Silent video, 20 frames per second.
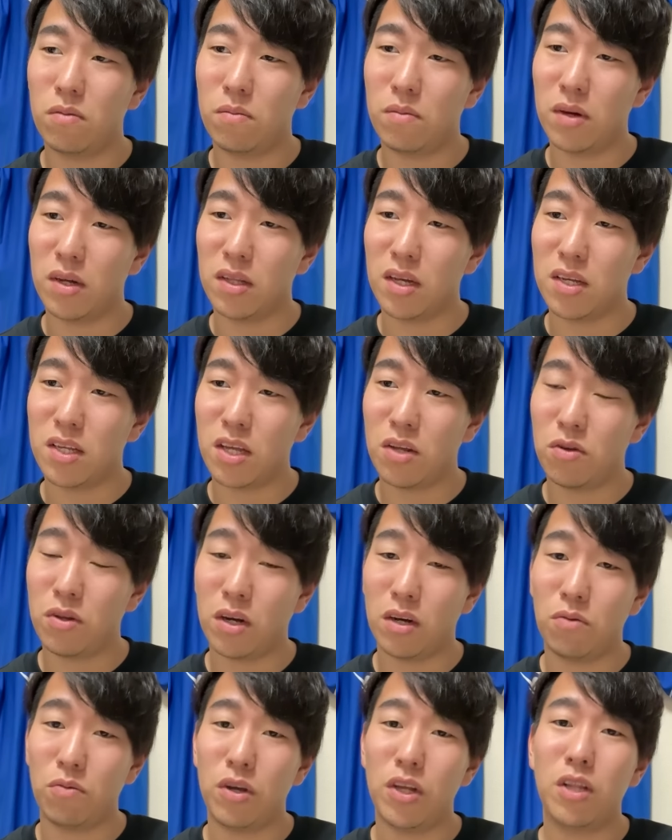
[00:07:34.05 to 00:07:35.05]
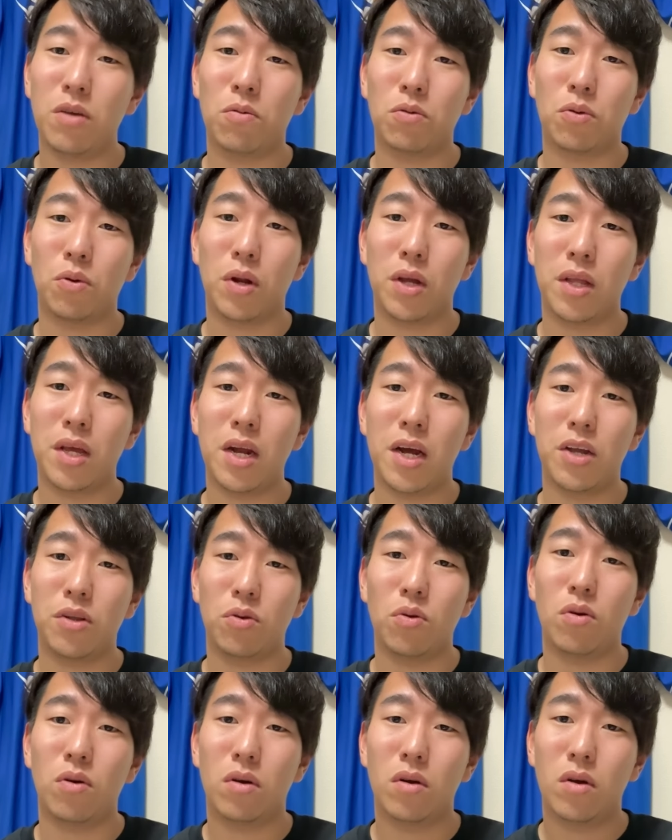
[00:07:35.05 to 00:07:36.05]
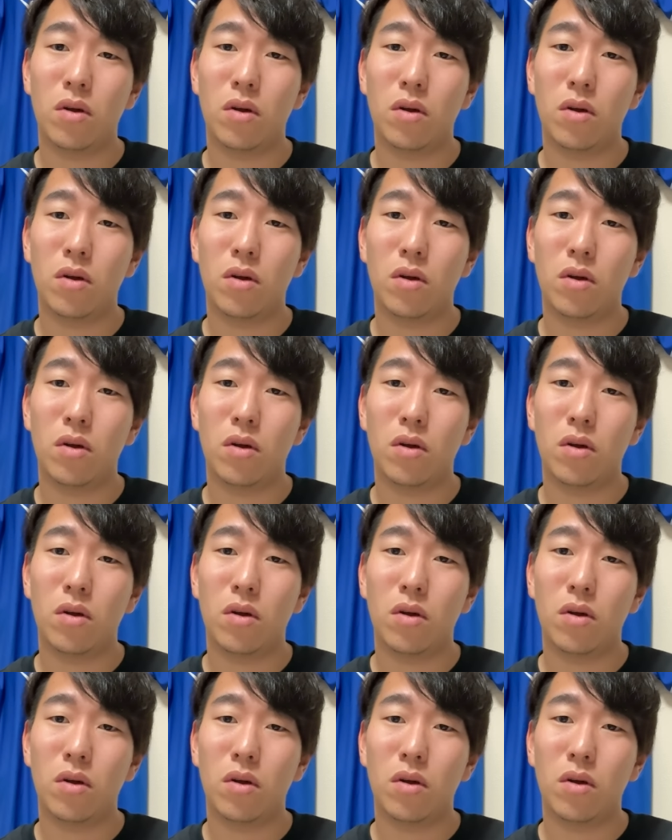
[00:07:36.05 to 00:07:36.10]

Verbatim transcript: まあ、打線の中でも1点も取れてないと